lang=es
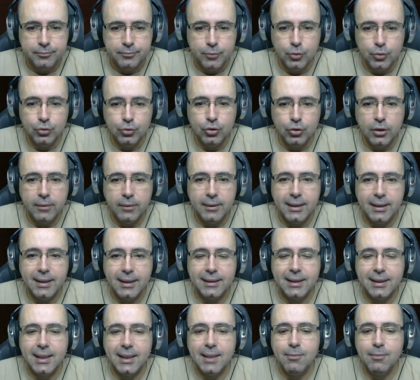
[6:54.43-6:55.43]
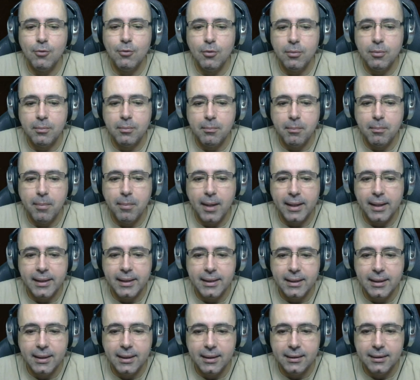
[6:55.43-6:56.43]
Punto de habilidad. Tenemos
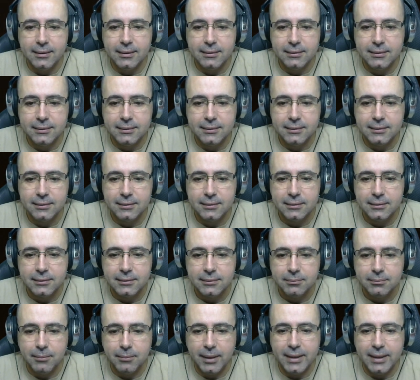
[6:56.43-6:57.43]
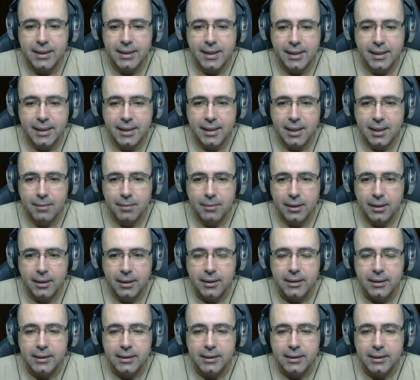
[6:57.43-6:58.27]
varias, varias ramas.